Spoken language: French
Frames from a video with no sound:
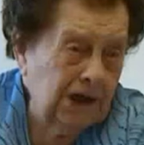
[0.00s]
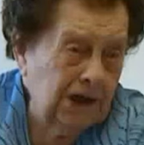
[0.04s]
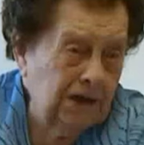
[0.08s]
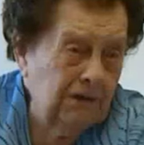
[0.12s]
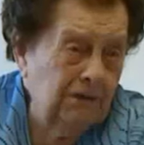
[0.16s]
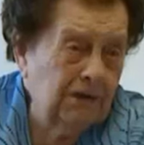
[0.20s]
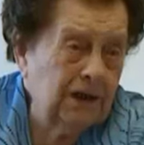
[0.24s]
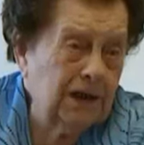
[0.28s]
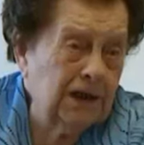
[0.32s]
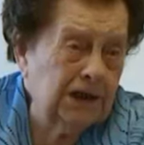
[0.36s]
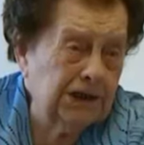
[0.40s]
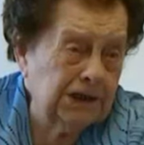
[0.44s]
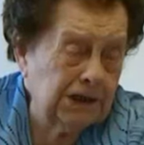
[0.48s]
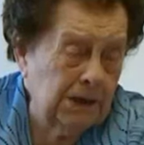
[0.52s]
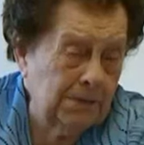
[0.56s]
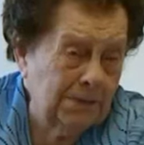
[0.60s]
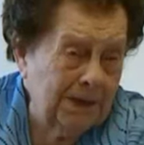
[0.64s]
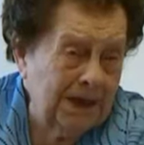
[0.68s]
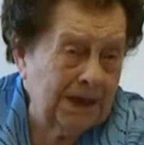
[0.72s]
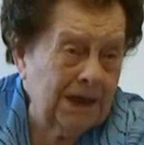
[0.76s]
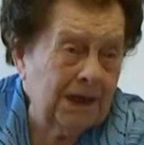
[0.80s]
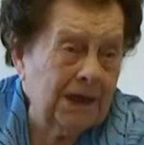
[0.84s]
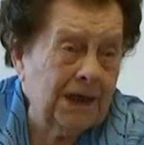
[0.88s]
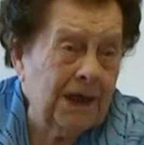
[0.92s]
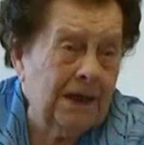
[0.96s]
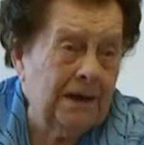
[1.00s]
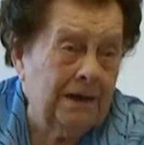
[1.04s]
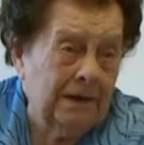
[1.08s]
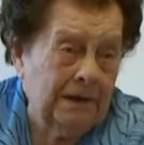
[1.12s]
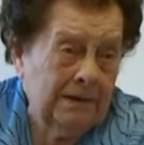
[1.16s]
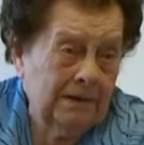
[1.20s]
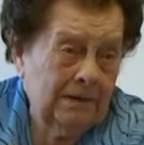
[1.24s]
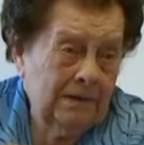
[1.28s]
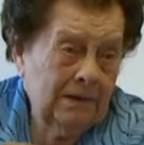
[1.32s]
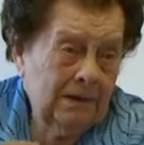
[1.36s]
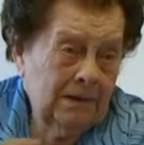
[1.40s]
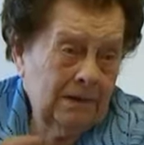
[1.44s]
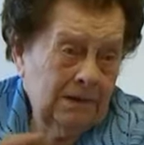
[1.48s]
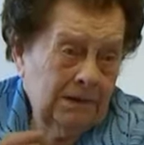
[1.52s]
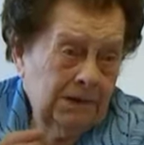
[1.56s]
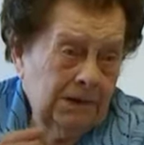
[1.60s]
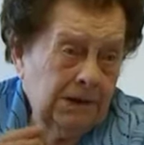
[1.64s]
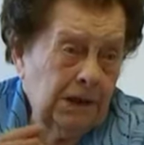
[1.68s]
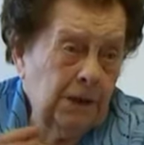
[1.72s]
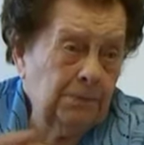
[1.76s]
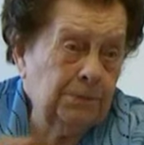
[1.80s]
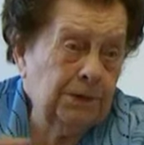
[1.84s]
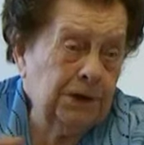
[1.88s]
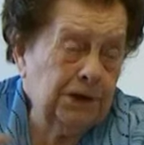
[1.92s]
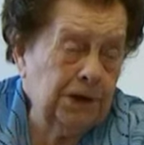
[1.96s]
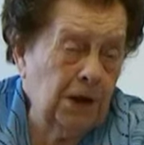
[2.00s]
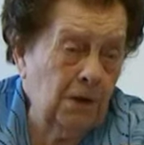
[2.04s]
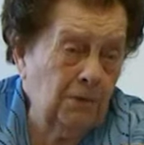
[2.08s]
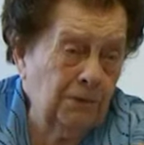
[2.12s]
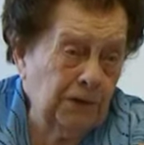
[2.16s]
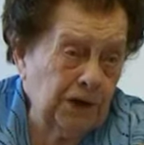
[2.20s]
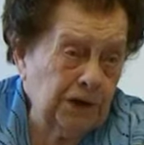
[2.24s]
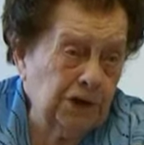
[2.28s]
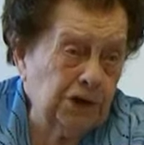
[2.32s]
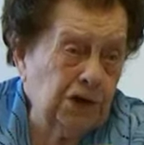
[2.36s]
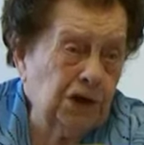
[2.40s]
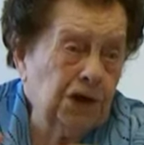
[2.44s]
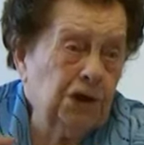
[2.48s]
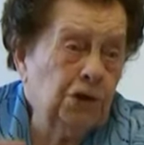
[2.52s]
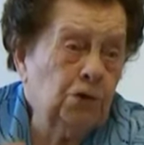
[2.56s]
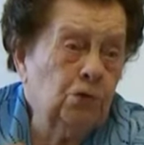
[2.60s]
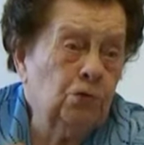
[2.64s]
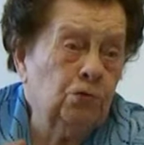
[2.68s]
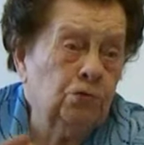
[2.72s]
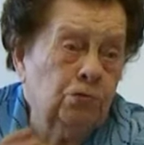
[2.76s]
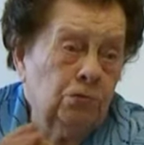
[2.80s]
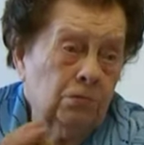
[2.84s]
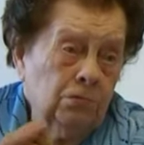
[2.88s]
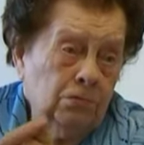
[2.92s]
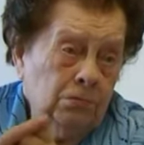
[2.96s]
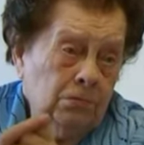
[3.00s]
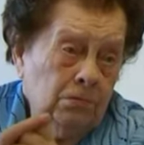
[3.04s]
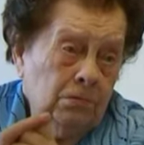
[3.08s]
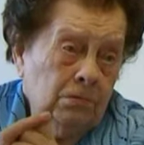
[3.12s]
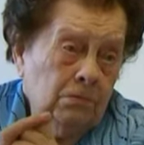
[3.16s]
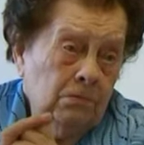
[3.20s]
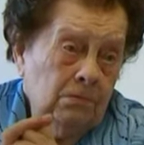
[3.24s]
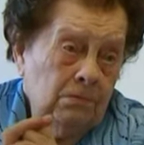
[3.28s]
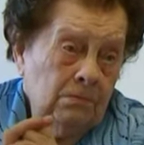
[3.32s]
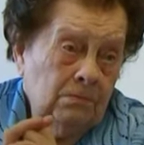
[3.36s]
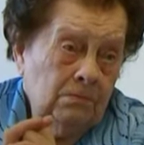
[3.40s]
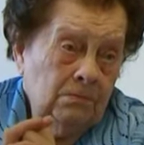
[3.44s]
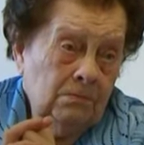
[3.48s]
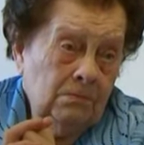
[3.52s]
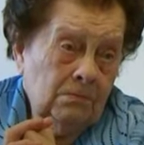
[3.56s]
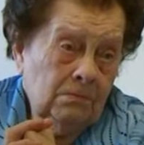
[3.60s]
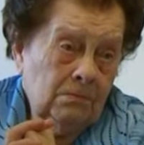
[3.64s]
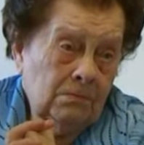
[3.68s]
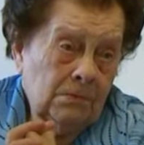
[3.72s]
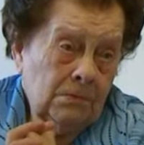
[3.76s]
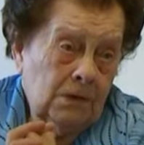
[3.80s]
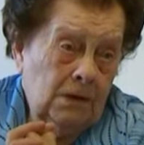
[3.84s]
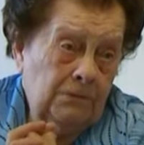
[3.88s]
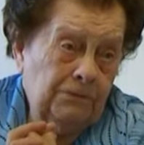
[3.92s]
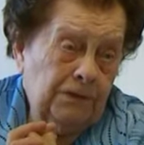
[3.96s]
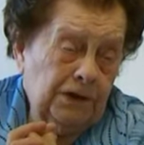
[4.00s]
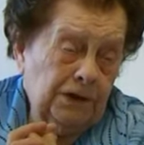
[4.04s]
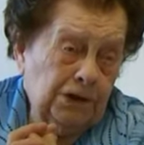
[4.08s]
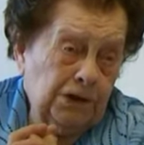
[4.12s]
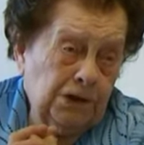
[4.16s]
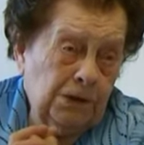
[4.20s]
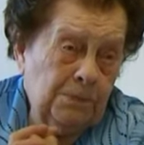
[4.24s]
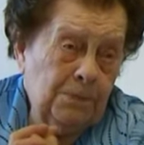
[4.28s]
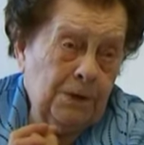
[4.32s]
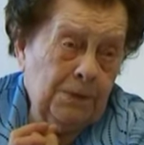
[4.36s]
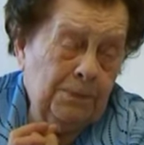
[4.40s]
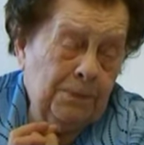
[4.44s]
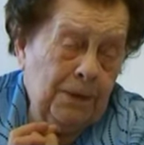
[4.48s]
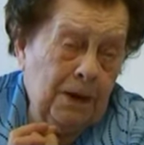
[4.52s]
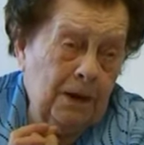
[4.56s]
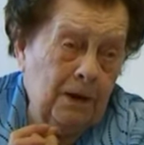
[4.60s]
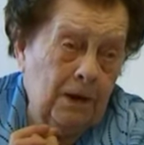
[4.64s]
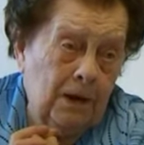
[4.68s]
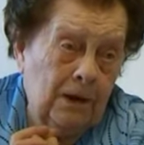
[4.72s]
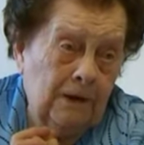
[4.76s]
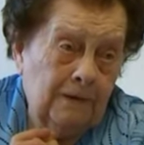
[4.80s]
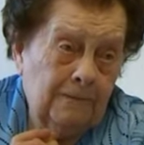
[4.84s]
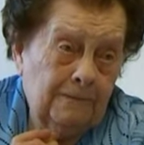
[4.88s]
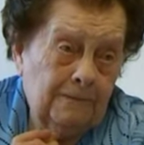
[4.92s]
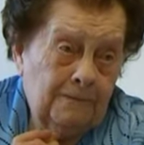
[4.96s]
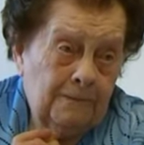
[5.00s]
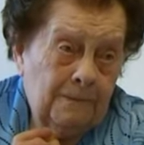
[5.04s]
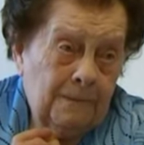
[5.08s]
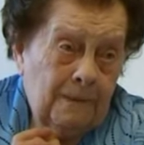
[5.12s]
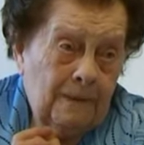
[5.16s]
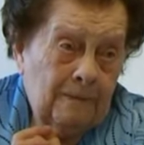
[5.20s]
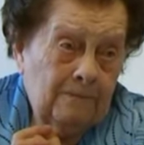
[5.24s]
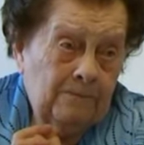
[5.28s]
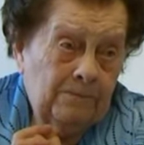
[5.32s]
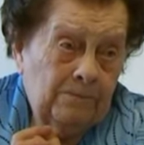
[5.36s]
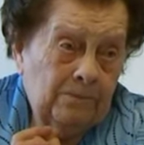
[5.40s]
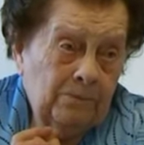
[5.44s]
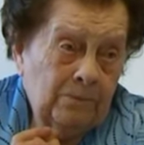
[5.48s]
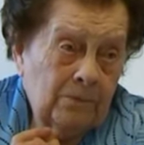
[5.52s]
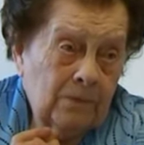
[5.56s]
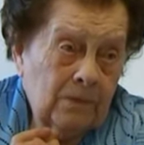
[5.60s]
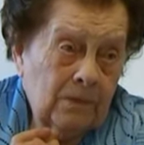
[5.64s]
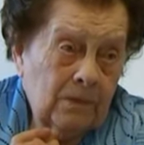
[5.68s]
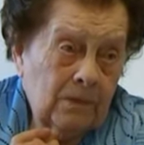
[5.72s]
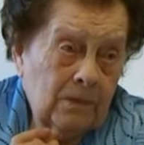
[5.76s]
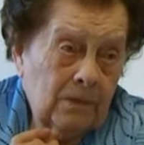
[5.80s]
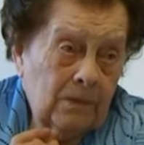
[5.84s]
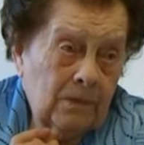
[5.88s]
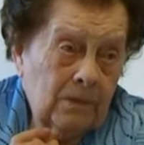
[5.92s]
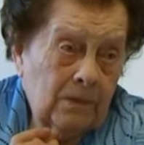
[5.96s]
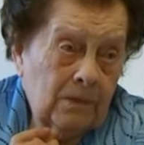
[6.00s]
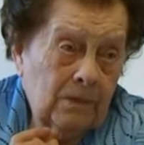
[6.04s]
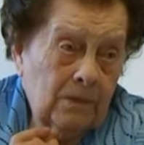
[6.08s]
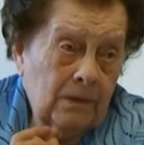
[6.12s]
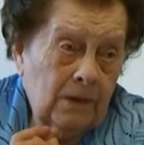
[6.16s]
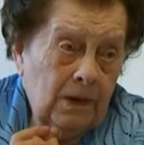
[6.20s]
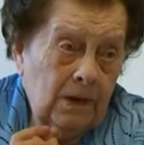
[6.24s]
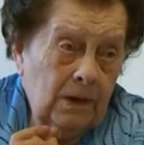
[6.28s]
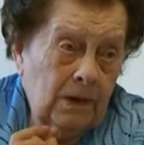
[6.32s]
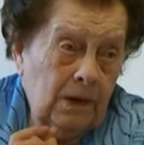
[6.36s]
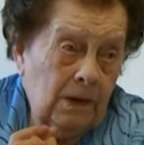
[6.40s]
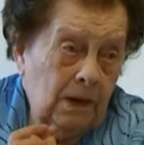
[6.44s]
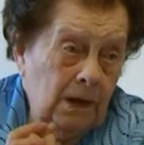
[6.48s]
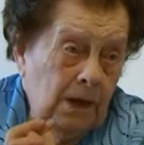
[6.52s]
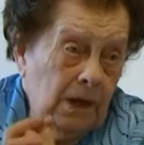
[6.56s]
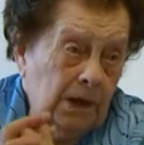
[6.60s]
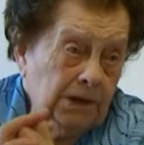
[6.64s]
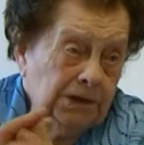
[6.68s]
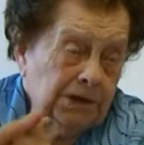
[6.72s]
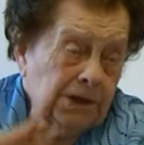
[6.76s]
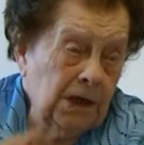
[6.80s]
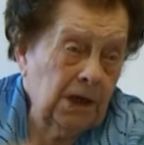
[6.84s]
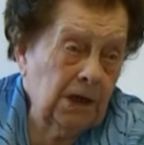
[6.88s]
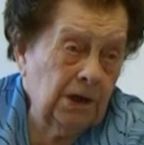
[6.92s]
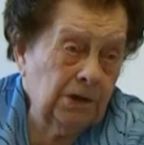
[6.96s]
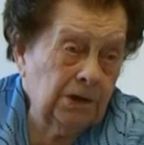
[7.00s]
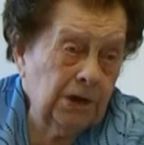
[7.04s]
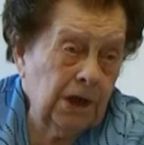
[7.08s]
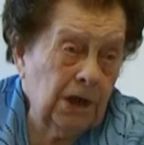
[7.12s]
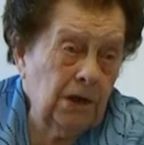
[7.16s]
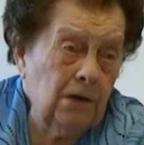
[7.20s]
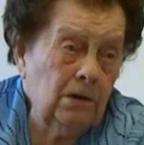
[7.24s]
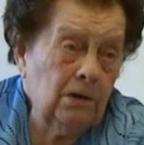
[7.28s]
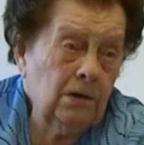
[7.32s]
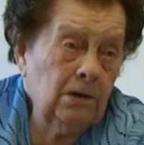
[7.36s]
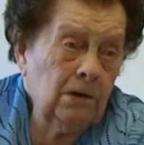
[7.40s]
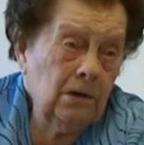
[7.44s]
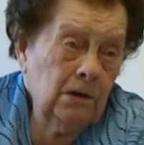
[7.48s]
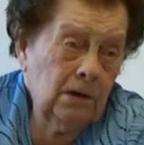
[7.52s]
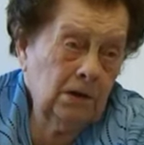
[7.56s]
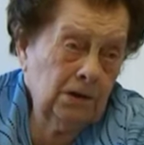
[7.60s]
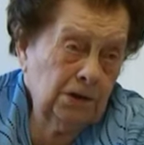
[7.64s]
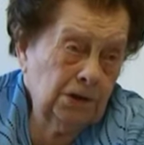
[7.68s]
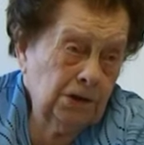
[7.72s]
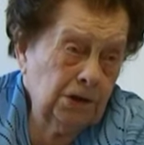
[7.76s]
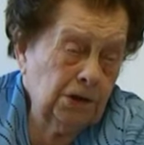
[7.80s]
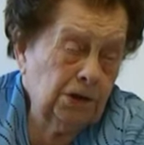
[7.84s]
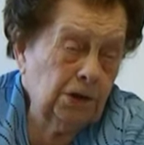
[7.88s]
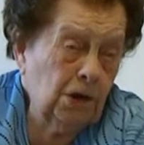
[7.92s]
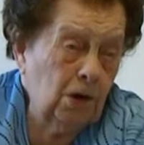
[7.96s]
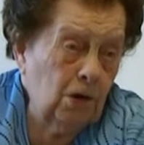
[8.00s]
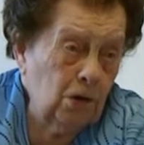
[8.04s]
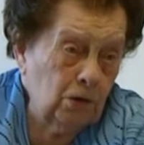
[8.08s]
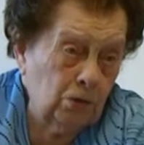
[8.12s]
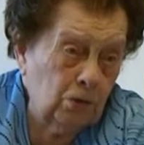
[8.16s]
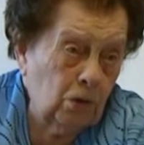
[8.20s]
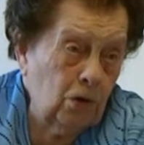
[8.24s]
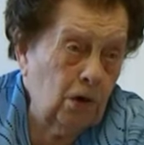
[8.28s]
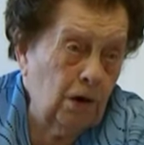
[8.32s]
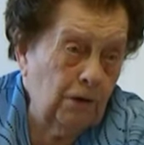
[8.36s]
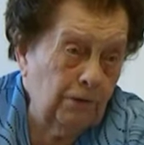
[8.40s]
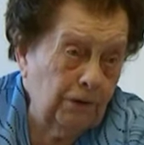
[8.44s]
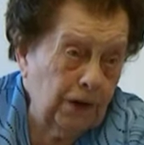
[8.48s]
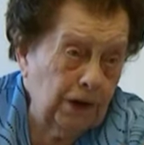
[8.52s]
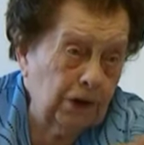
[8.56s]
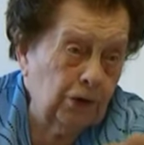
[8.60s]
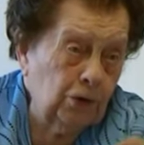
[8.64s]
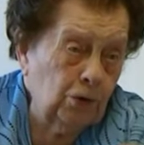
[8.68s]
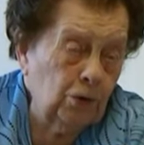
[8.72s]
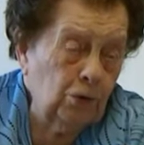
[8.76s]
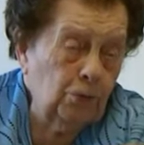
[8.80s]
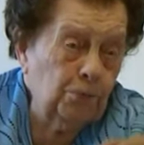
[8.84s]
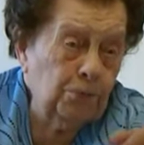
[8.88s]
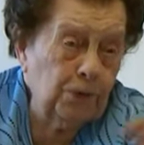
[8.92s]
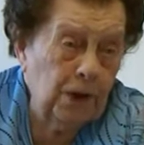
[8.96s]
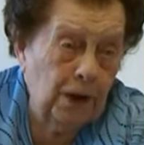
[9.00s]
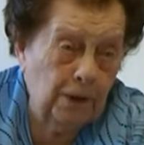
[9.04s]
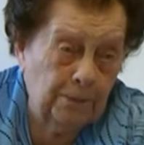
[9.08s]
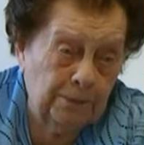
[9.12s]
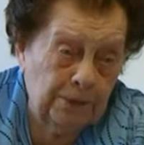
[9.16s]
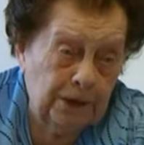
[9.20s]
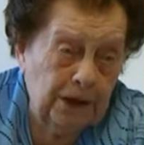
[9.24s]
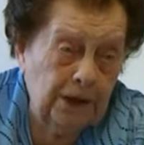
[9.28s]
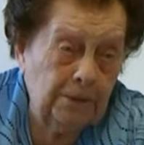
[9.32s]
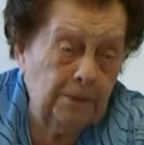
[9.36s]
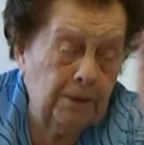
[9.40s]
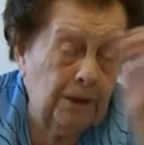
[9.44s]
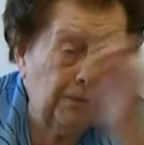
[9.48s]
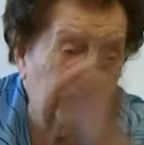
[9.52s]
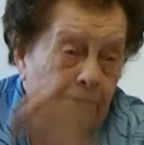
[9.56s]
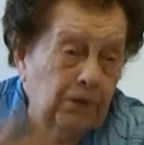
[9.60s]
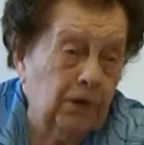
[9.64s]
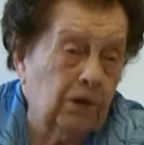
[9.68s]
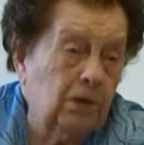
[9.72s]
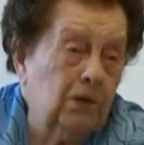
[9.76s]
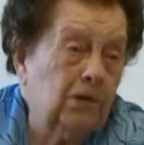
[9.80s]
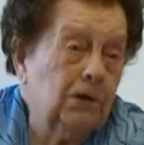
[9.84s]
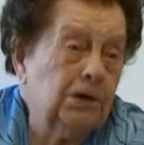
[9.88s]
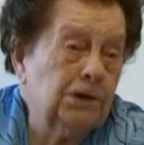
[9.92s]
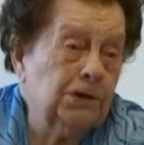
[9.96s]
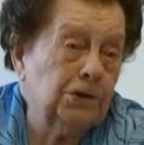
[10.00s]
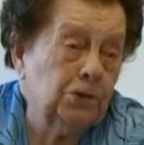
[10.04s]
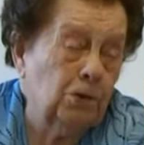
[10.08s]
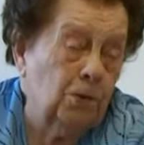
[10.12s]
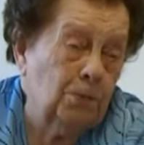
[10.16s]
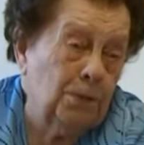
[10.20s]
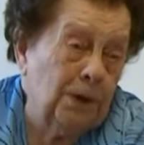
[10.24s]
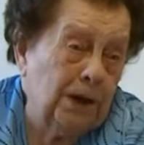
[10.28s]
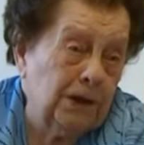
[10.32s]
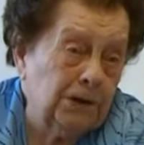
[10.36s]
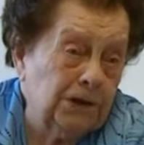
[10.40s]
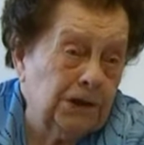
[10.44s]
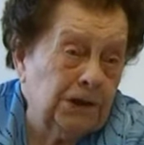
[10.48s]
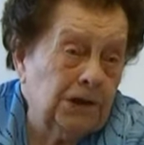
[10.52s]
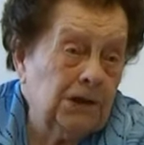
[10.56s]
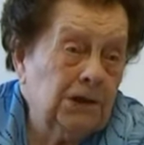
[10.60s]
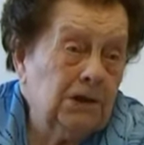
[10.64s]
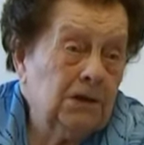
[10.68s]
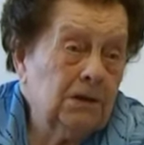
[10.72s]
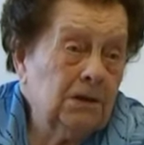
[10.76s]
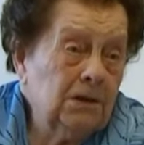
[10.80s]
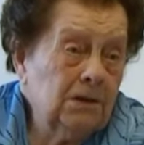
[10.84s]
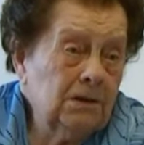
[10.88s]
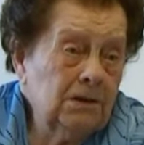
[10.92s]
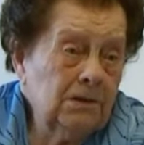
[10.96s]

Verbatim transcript: dire avec les Américains. les habitants, enfin chez nous, enfin chez mes parents alors, ans, j'étais encore avec eux, puis après, ben, ils sont partis.